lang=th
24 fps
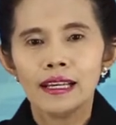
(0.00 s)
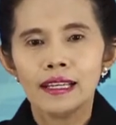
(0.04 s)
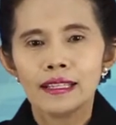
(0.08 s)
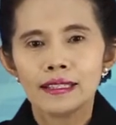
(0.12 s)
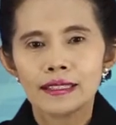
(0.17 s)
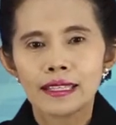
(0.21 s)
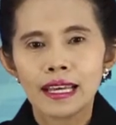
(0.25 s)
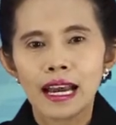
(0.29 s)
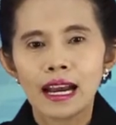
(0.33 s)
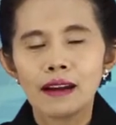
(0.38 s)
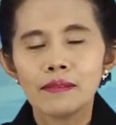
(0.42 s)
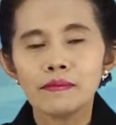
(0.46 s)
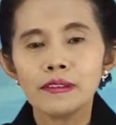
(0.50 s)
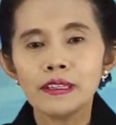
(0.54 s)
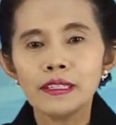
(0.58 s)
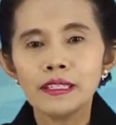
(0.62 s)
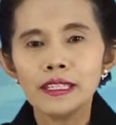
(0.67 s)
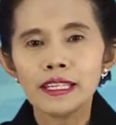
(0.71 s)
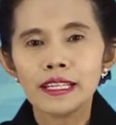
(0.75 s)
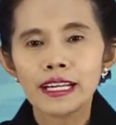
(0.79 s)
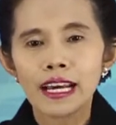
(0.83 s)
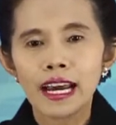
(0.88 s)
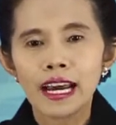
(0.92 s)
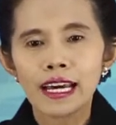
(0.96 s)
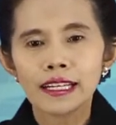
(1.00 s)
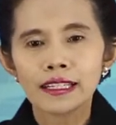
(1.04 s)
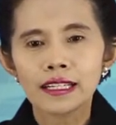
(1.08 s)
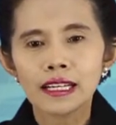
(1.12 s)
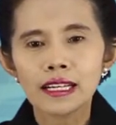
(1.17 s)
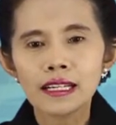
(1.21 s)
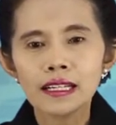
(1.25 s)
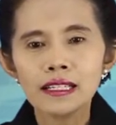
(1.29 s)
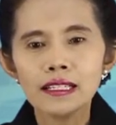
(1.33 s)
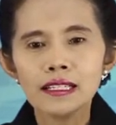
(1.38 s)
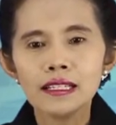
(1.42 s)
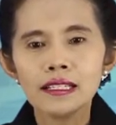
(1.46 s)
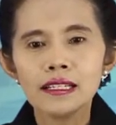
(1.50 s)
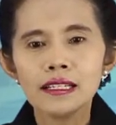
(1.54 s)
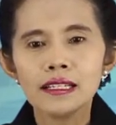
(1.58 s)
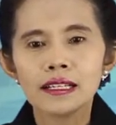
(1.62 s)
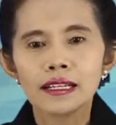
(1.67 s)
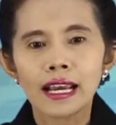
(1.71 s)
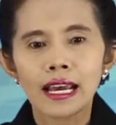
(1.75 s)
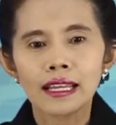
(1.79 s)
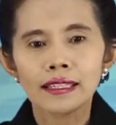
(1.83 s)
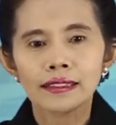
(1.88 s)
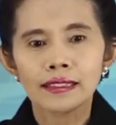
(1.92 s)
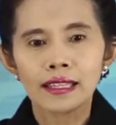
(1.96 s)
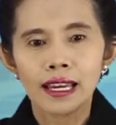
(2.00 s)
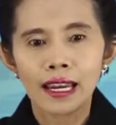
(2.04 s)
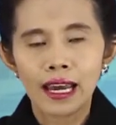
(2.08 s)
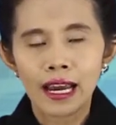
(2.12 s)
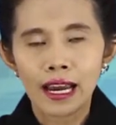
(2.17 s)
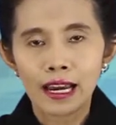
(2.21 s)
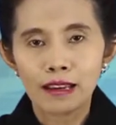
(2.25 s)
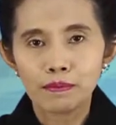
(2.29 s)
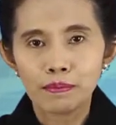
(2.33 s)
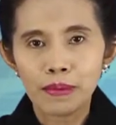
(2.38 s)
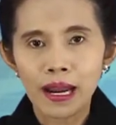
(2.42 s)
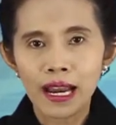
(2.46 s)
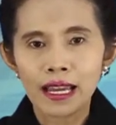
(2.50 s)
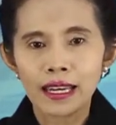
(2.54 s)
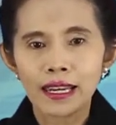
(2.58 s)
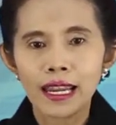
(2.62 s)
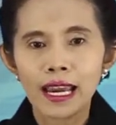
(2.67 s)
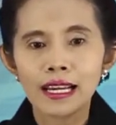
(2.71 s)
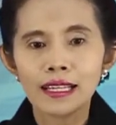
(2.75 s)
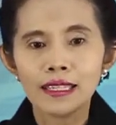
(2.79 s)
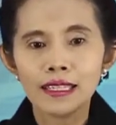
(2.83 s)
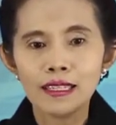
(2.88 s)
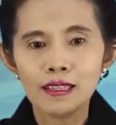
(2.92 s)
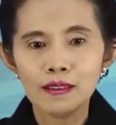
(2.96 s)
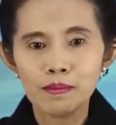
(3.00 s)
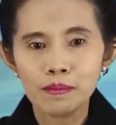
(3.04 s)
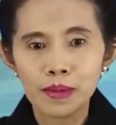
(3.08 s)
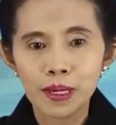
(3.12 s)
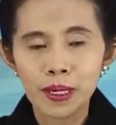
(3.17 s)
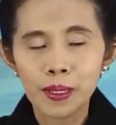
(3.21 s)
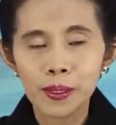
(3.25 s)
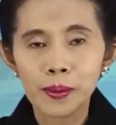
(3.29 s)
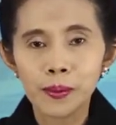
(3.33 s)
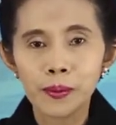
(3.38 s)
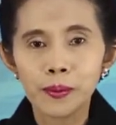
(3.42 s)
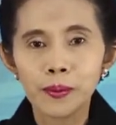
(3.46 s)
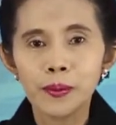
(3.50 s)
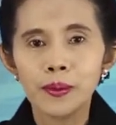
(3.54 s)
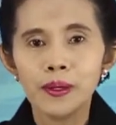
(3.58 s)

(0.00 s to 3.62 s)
3 วิธีการก็คือ การตลาดผ่านทางอีเมล